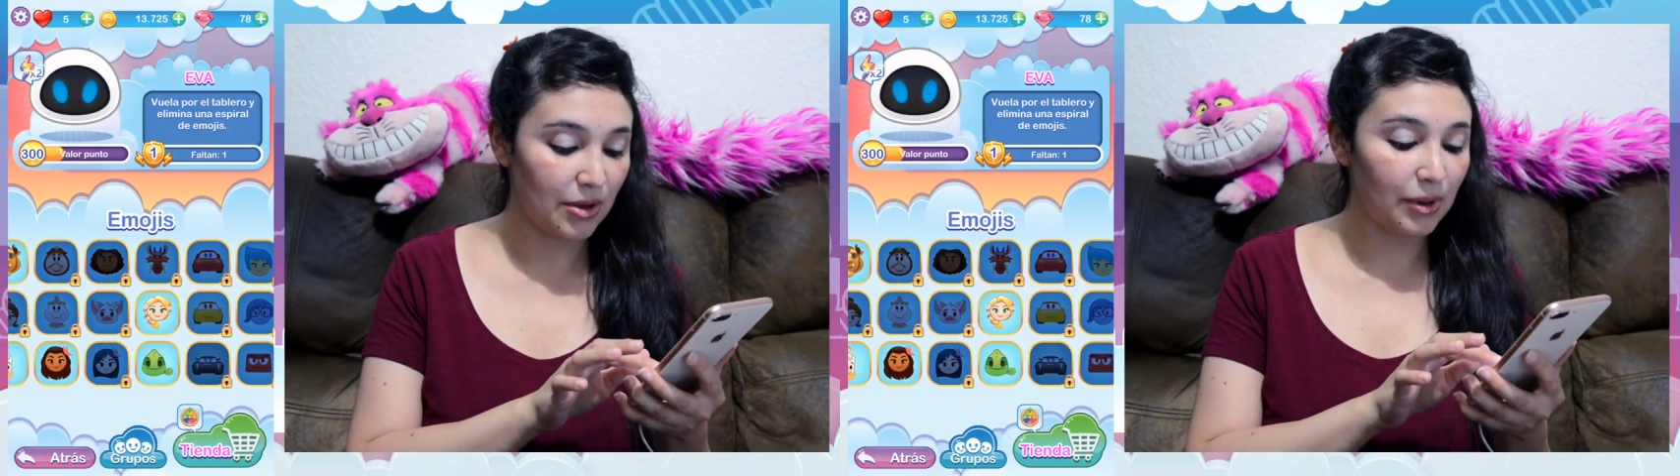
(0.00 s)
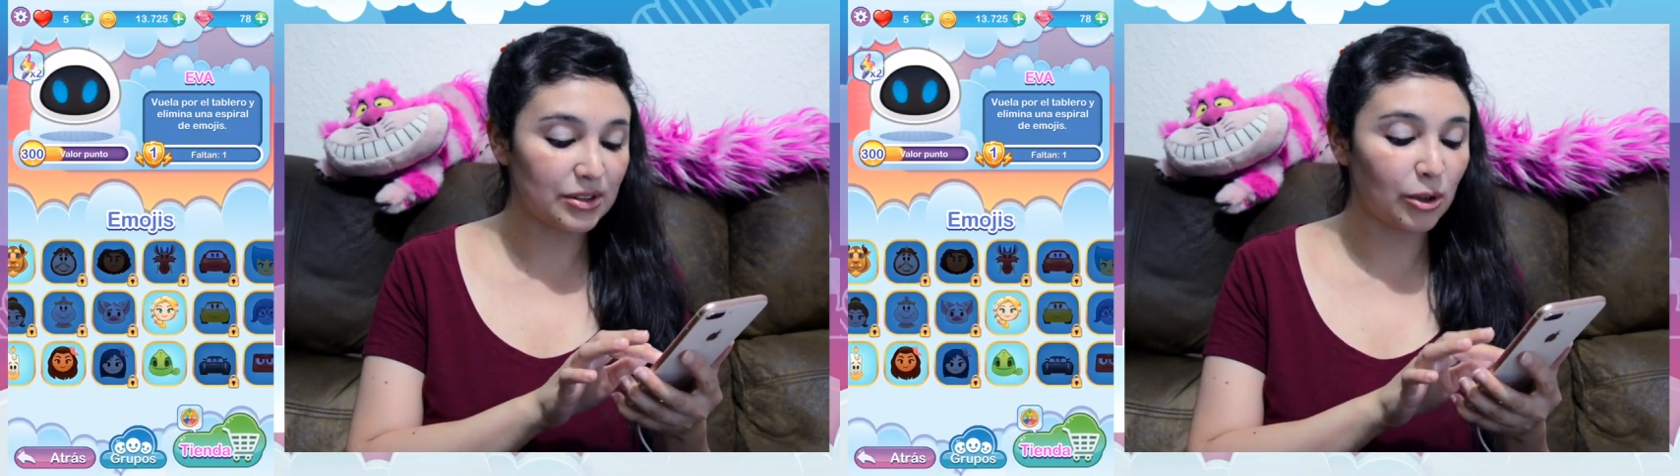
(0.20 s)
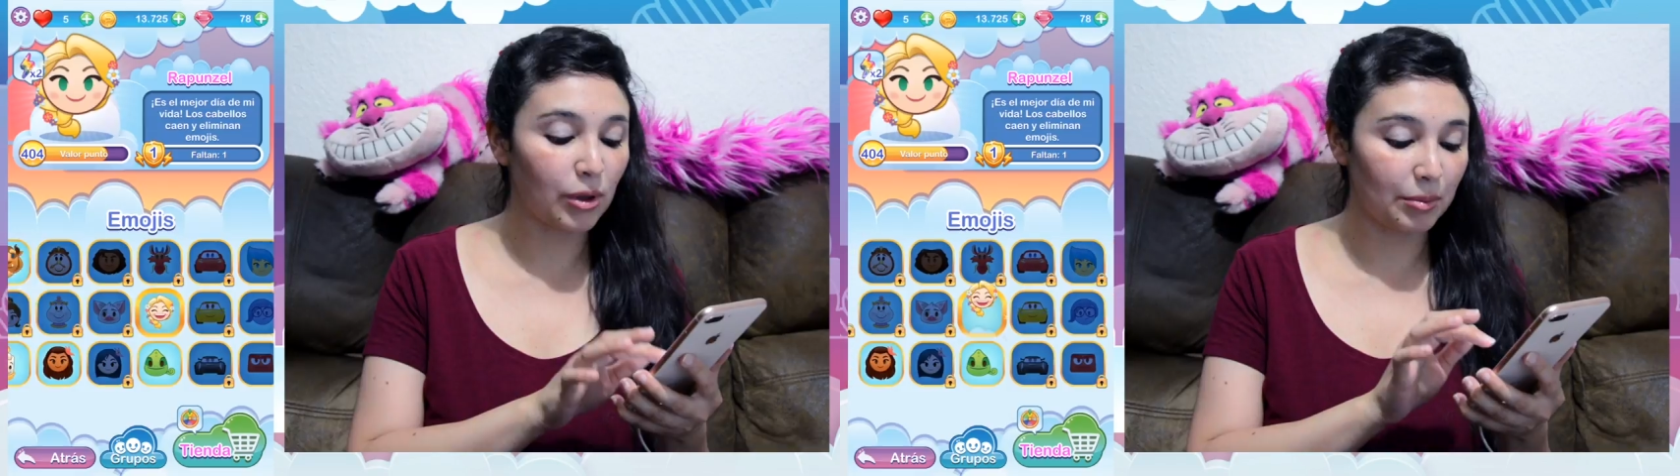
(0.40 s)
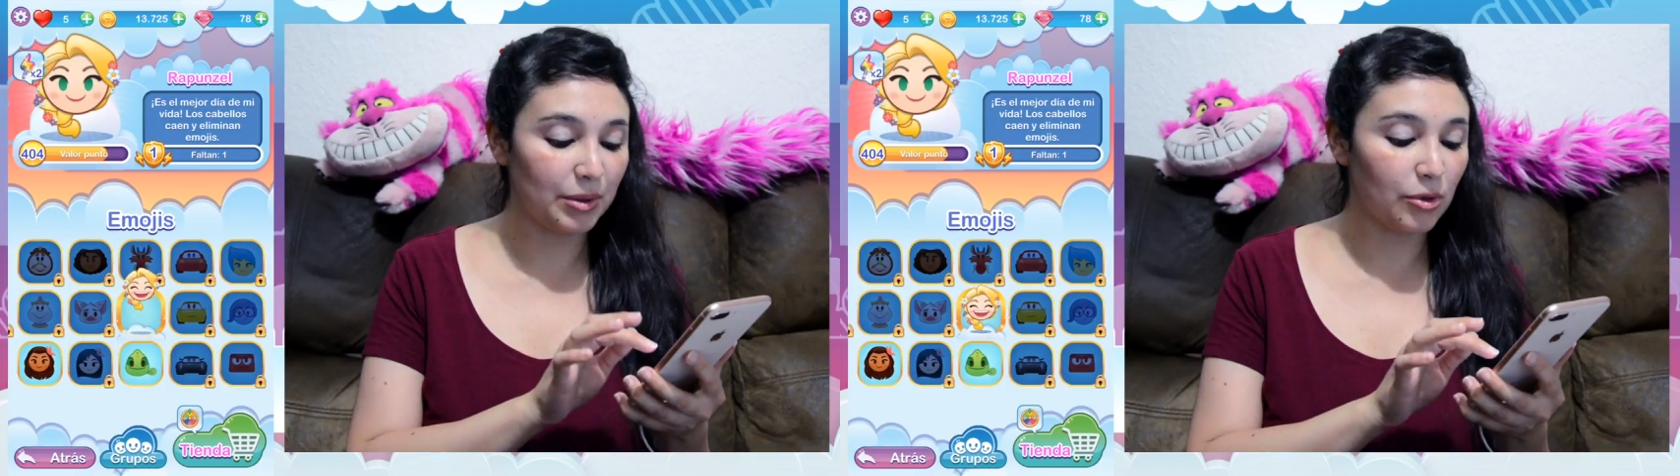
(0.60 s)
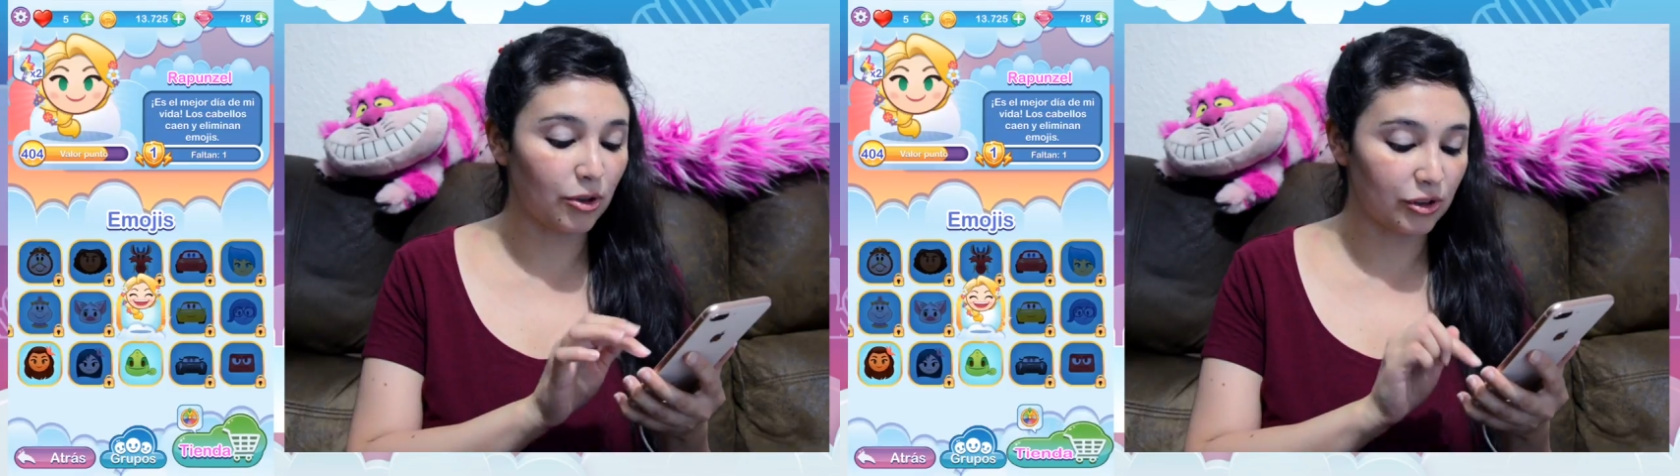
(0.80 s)
Vamos a jugar
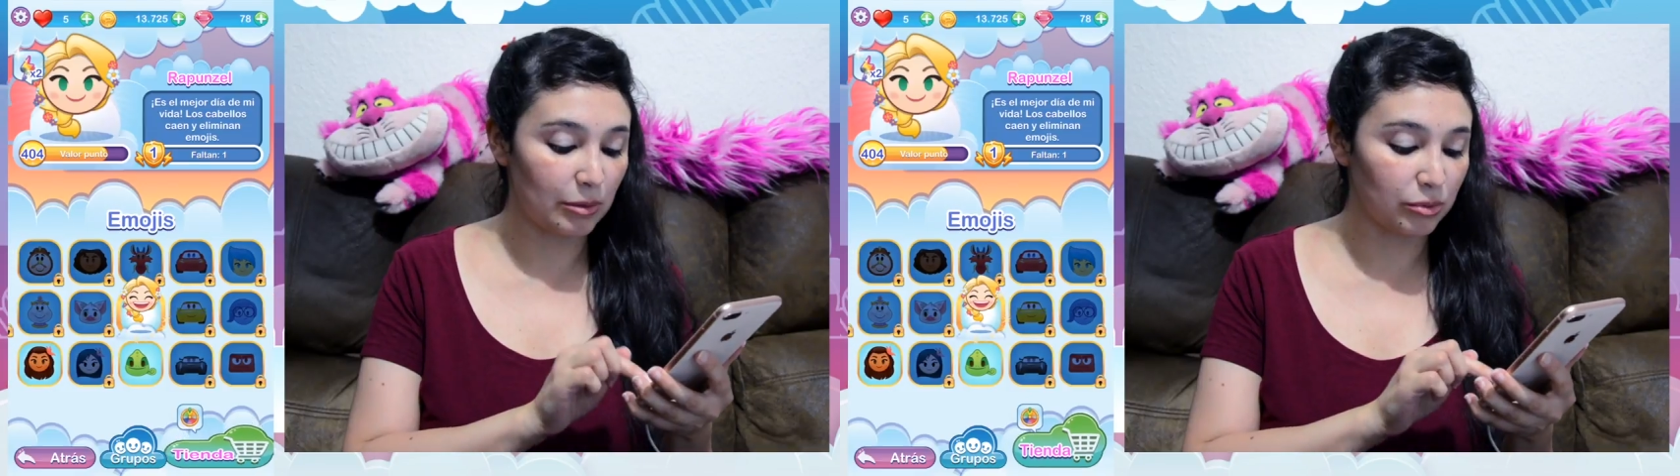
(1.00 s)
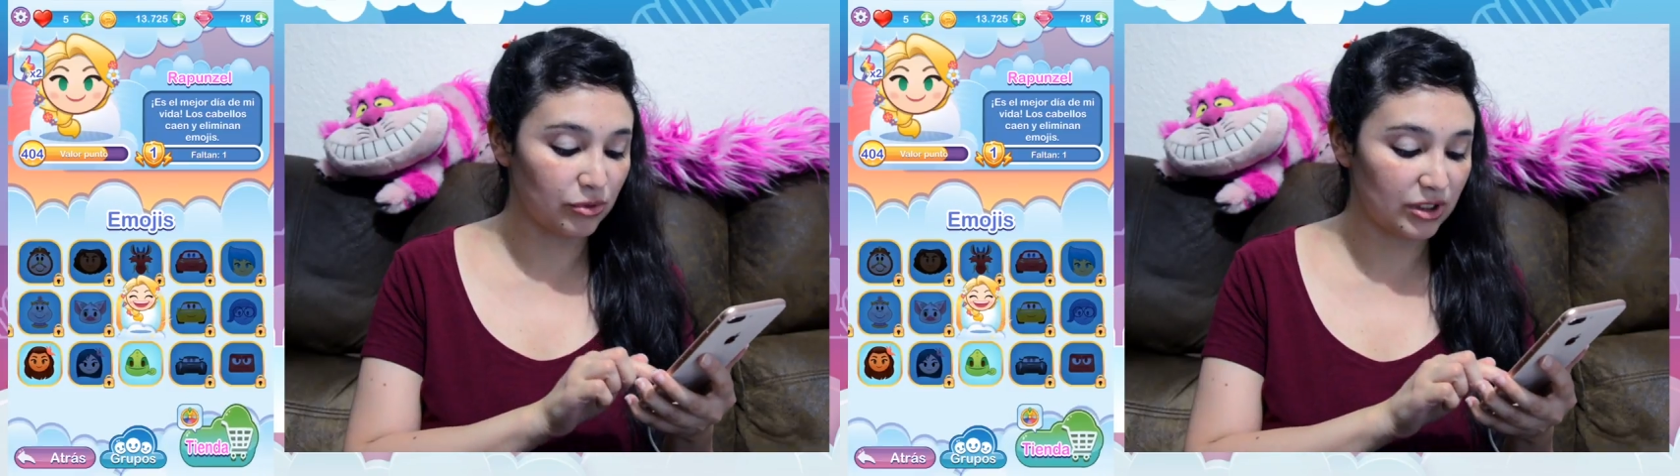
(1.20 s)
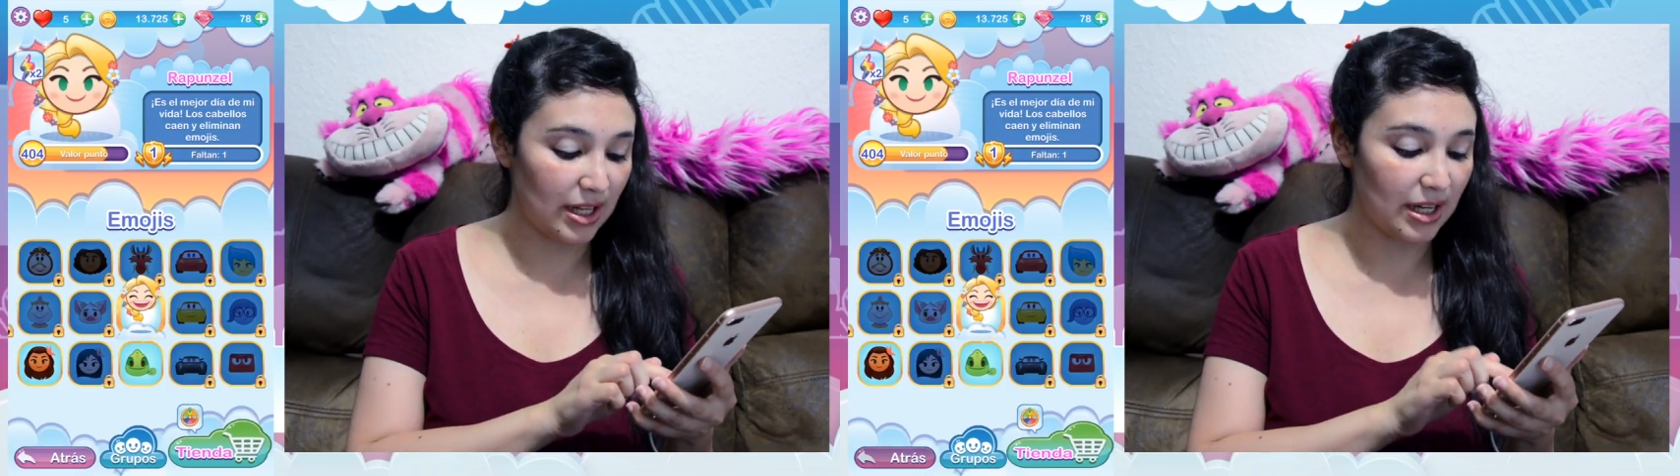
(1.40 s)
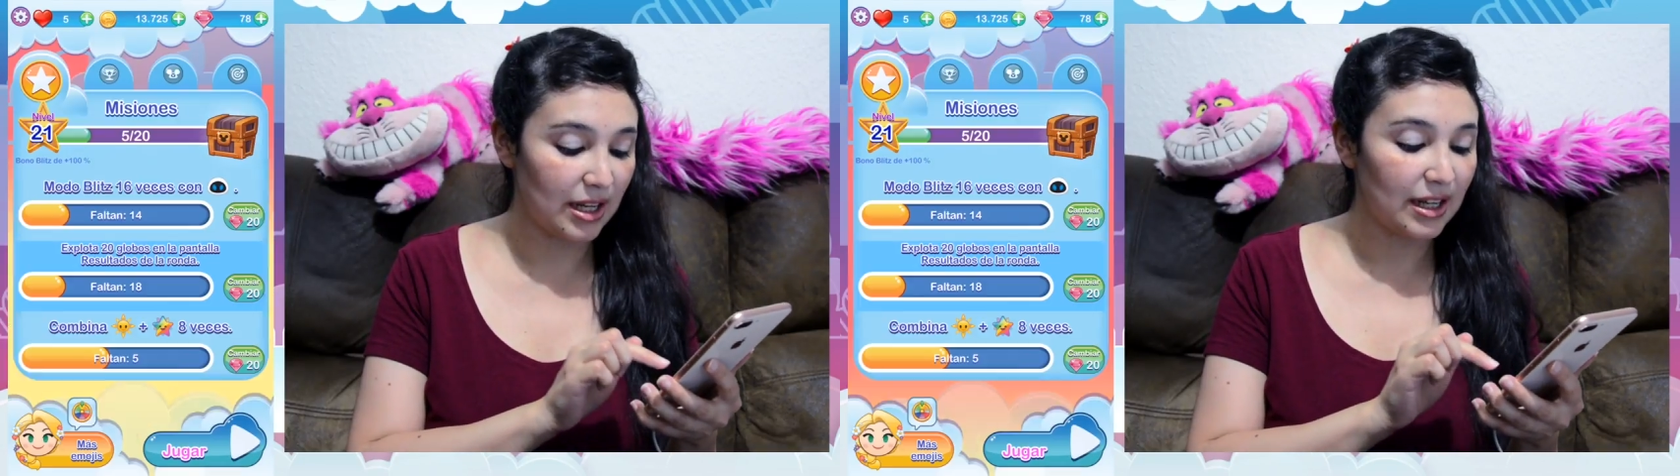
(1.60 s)
mismo con Rapunzel.